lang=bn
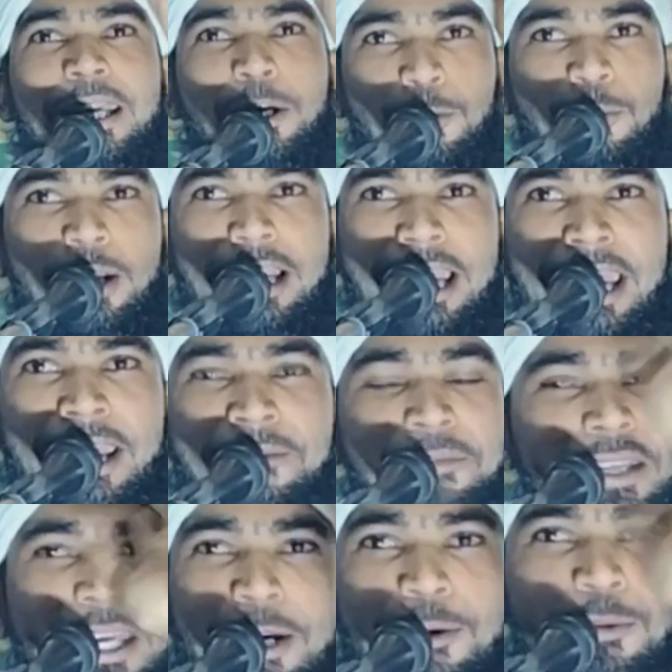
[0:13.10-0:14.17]
কেউ বলে
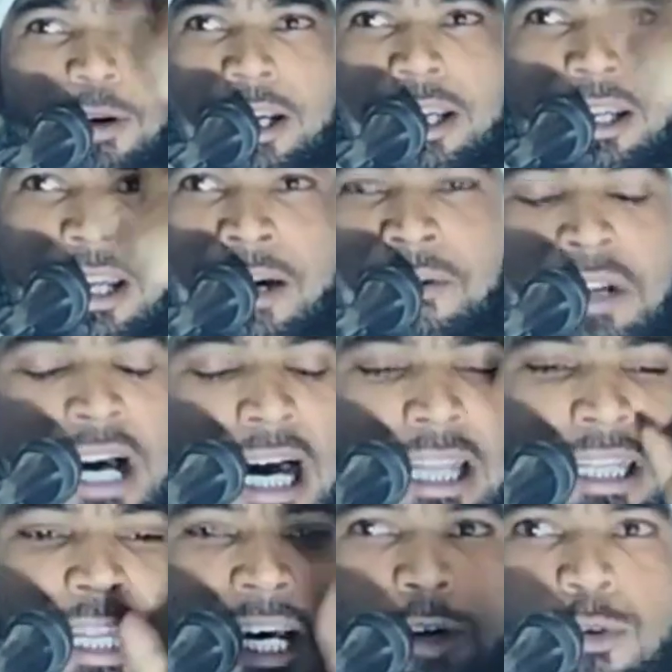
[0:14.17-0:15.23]
কেউ বলে না
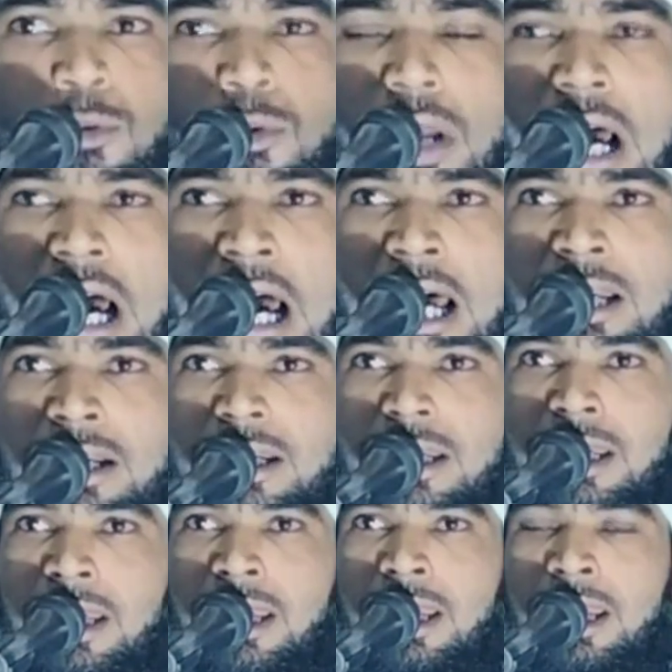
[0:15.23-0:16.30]
আল্লাহ
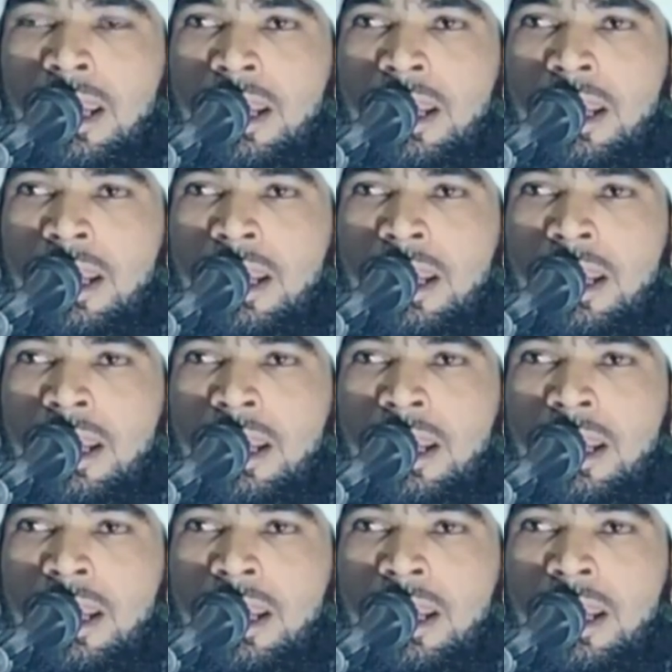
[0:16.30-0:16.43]
কোরআনকে